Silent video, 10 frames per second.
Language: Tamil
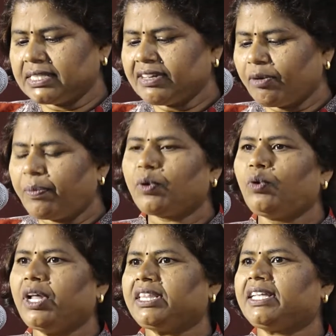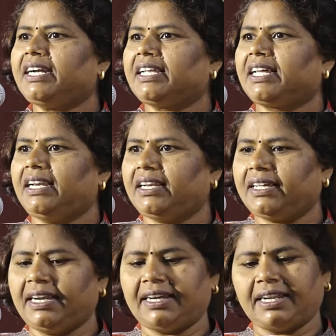சிவப்பு கூடை திருடர்கள்
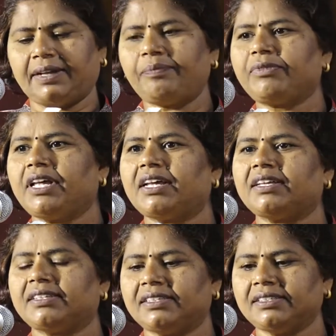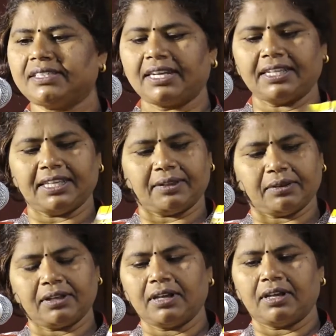என்ற இந்த சிறுகதை
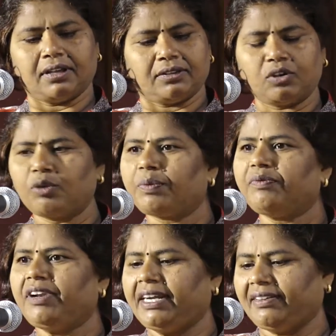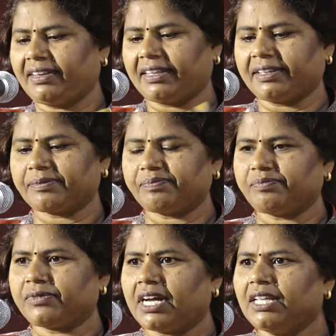தொகுப்பும் வெளியிடுகிறது
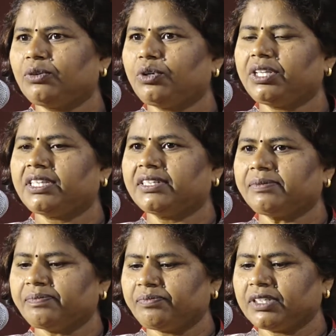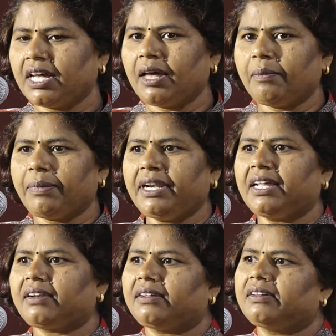அது குறித்து
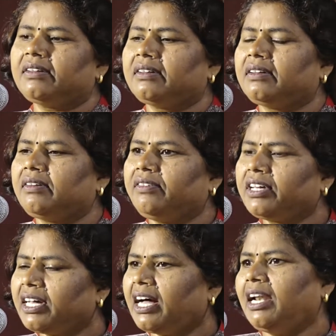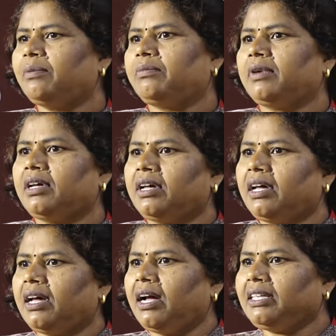பின்னர் வெகு காலம்
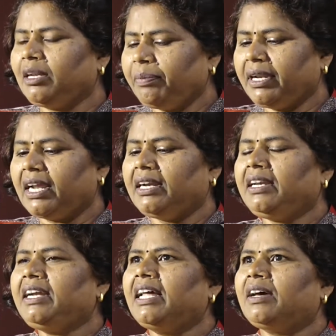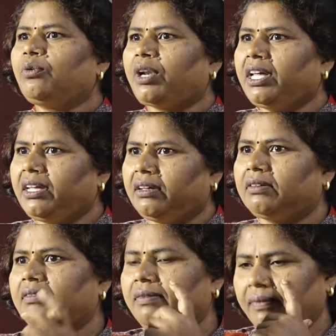இதன் பின் நான் நீண்ட உரை
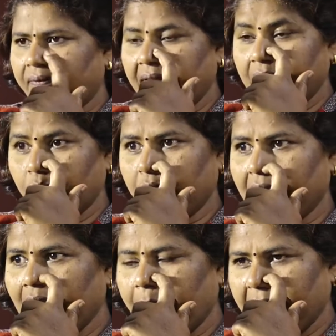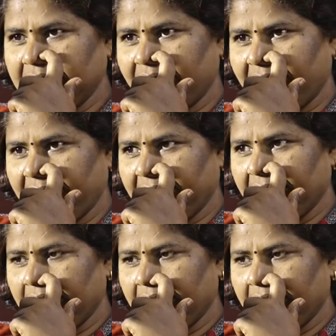வேறு கூட்டங்களில் பேச வேண்டி